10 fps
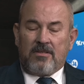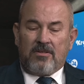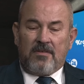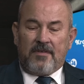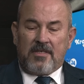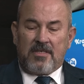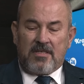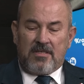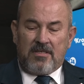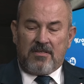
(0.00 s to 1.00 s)
największe
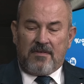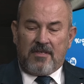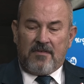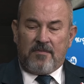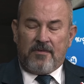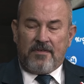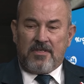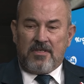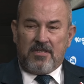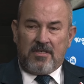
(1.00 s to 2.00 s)
skrzyżowanie w
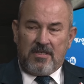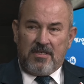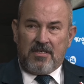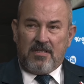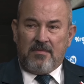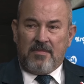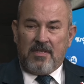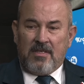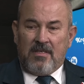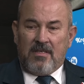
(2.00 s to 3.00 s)
powiecie cieszyńskim.
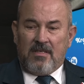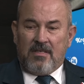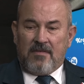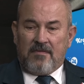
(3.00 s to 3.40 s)
W